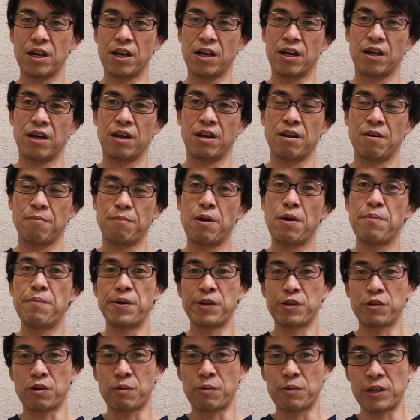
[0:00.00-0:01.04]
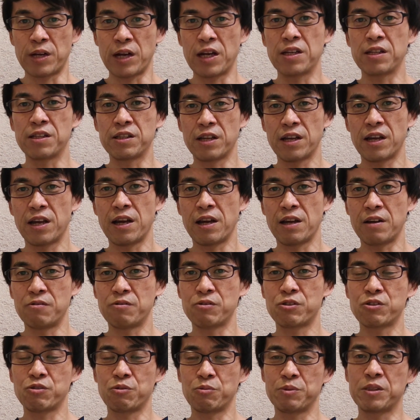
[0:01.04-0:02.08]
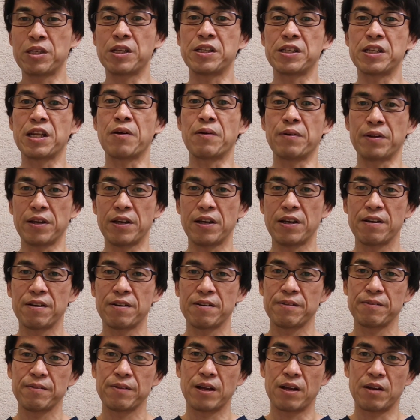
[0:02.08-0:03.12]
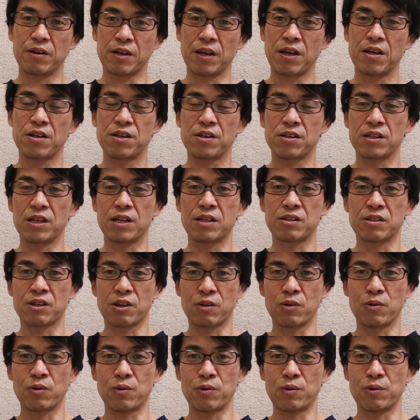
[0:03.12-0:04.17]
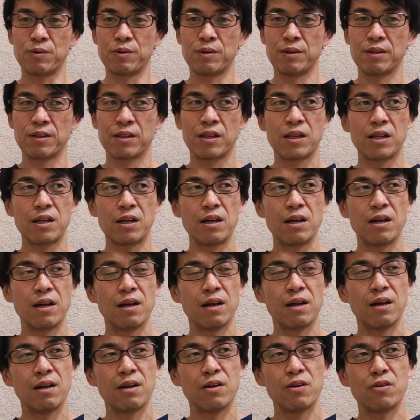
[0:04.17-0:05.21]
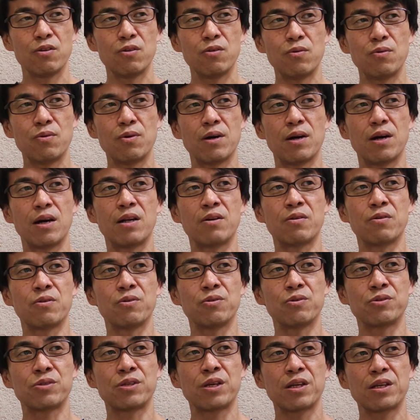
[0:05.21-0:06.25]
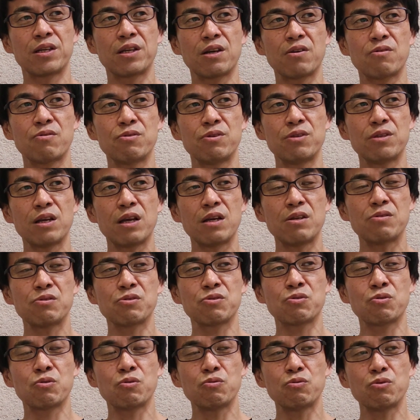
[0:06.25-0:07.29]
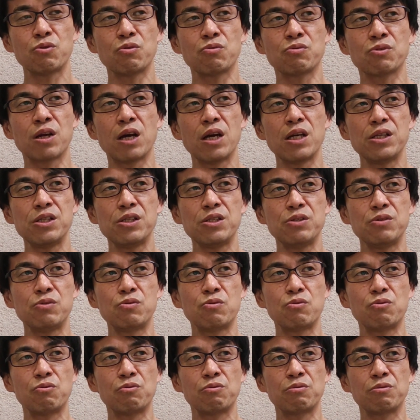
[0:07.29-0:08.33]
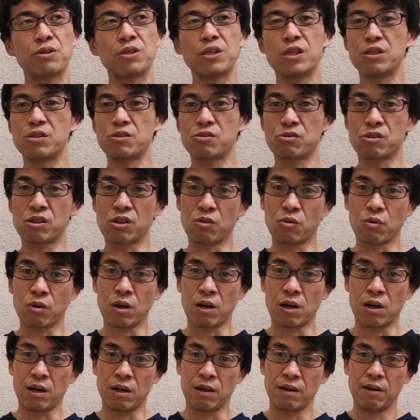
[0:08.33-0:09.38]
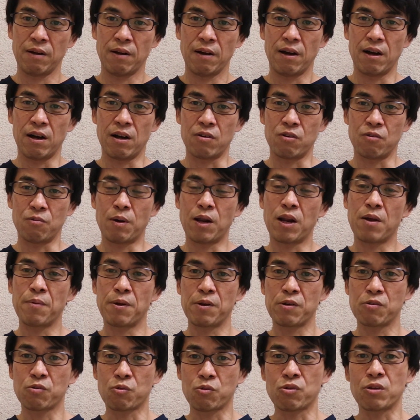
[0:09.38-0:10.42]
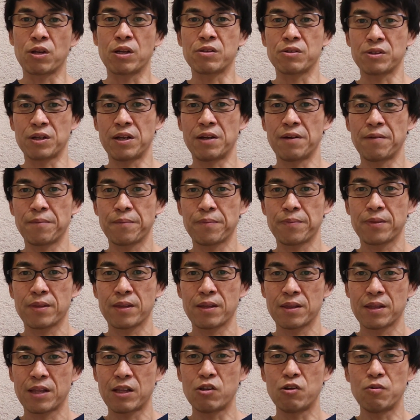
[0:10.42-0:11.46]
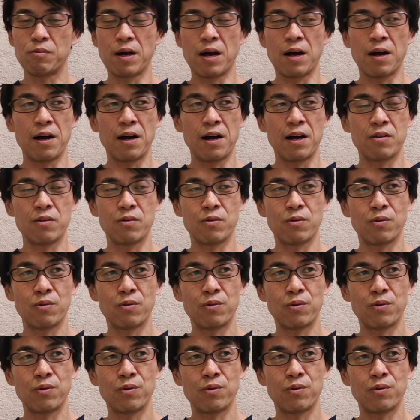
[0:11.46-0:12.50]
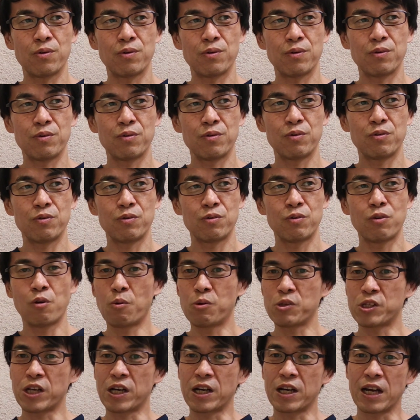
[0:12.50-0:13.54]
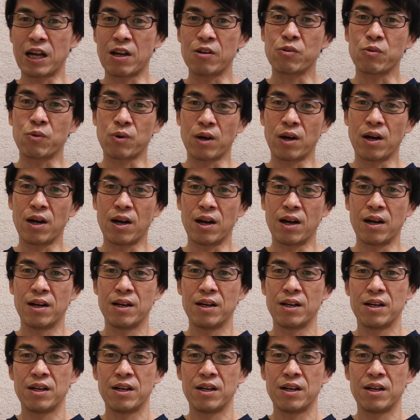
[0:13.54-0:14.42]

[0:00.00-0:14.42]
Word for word: えー、ペイペイとかもないんでうちの店自体はね現金なんですけどただ要はあの接客に対するその時の最新の技術っていうのがあの学べるってことなんですね例えばあのロボちゃんがやるとか